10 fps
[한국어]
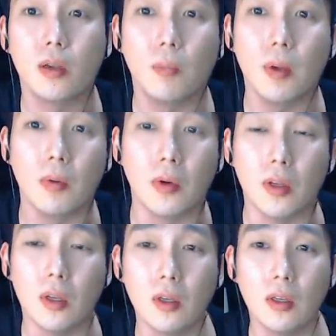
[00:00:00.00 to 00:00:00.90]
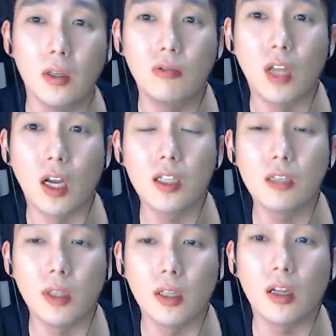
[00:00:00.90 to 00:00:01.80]
옆에 뭐 이웃
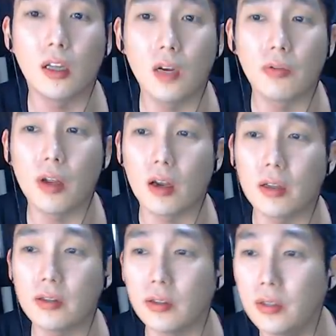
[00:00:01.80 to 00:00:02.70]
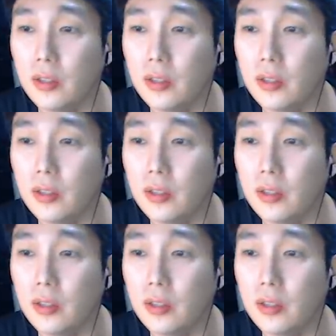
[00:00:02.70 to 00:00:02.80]
나라지만 대단하다고 생각했어.